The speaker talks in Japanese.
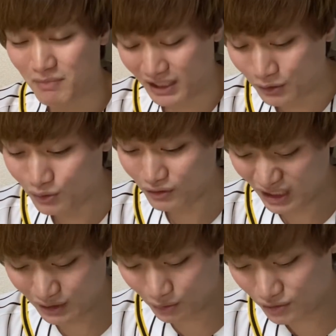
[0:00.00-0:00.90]
まあ、今日の
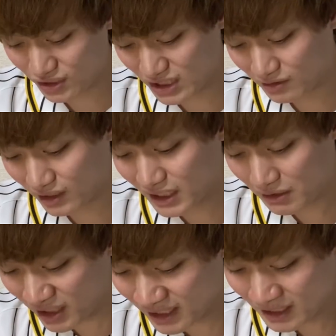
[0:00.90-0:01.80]
ね、投手陣の中で
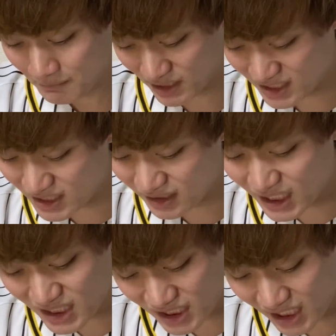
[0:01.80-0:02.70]
は、まあ、失
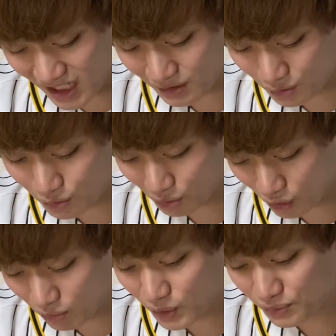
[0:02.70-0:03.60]
点してないというと
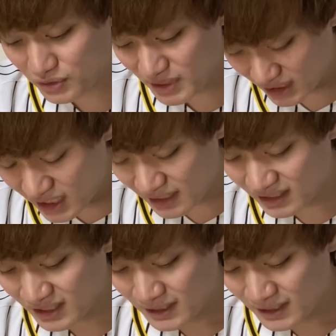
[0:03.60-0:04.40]
ころも含めて、